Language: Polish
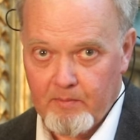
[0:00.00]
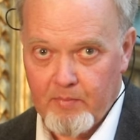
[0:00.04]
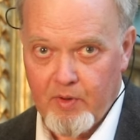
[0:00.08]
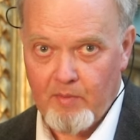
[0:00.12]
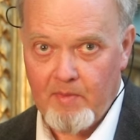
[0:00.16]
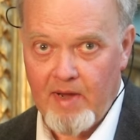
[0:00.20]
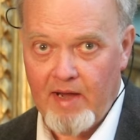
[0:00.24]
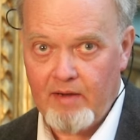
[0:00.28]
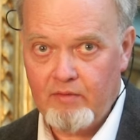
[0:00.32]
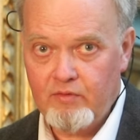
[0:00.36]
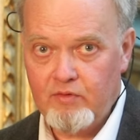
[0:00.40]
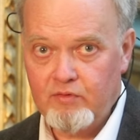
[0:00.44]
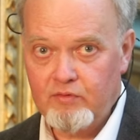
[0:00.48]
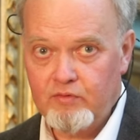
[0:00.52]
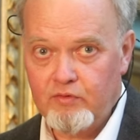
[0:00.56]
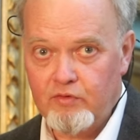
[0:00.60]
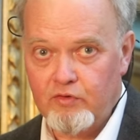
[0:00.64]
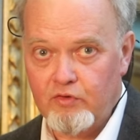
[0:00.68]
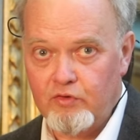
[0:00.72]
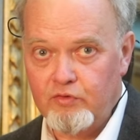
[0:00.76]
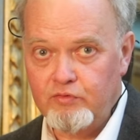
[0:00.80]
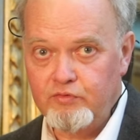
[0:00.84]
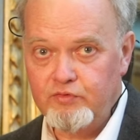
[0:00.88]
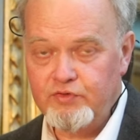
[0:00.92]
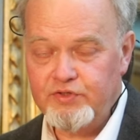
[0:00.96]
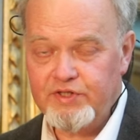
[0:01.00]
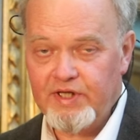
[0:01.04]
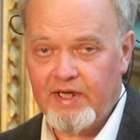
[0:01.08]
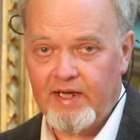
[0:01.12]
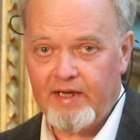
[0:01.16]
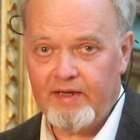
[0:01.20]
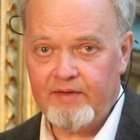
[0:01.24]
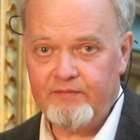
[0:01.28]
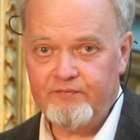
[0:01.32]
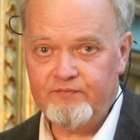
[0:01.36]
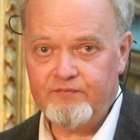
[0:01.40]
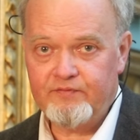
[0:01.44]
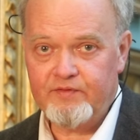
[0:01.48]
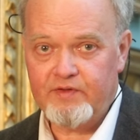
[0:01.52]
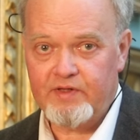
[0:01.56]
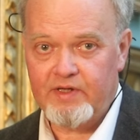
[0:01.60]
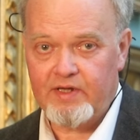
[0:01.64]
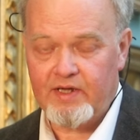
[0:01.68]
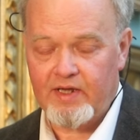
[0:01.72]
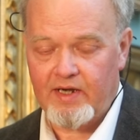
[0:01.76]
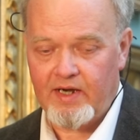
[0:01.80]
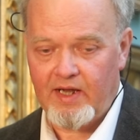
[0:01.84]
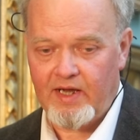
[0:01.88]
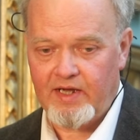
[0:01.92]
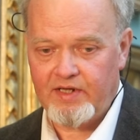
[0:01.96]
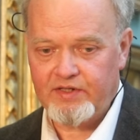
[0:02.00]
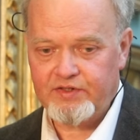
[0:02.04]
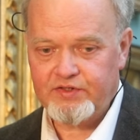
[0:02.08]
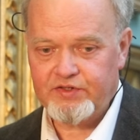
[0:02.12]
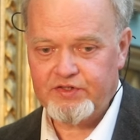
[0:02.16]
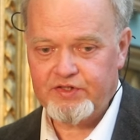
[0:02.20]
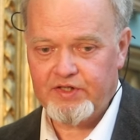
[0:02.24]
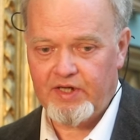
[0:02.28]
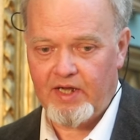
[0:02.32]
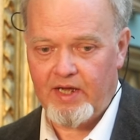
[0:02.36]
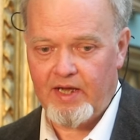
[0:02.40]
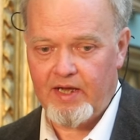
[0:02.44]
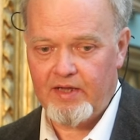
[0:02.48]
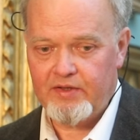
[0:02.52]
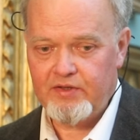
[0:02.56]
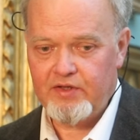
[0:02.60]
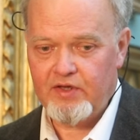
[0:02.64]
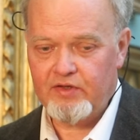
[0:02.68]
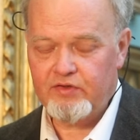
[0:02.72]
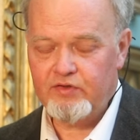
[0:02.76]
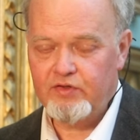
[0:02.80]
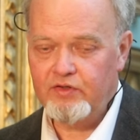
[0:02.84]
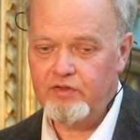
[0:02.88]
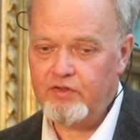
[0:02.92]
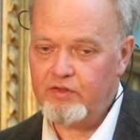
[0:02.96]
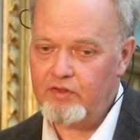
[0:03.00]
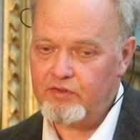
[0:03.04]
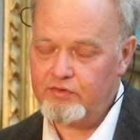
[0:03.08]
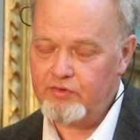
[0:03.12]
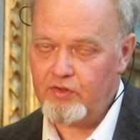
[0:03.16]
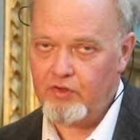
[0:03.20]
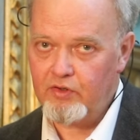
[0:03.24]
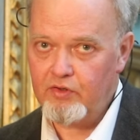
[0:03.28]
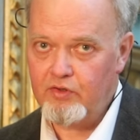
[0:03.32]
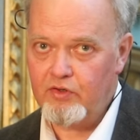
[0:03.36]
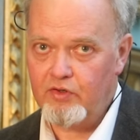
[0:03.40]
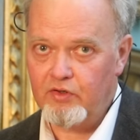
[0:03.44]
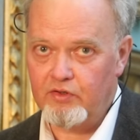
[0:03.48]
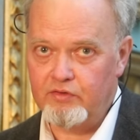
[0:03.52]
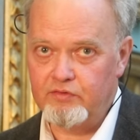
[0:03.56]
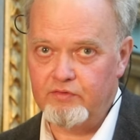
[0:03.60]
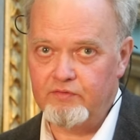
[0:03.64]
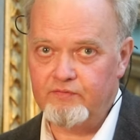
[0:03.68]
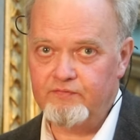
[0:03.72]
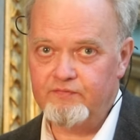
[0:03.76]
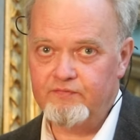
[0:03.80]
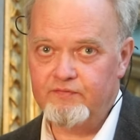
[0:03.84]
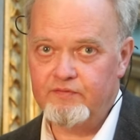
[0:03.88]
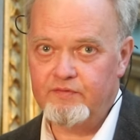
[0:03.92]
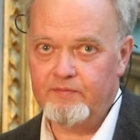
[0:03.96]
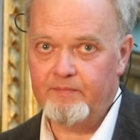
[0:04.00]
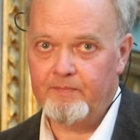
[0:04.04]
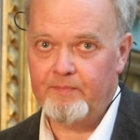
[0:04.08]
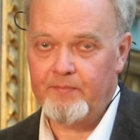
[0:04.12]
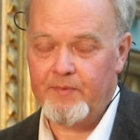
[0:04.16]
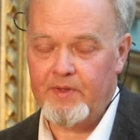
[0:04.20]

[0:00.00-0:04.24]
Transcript: Pomału róża wkracza nie tylko do ogrodów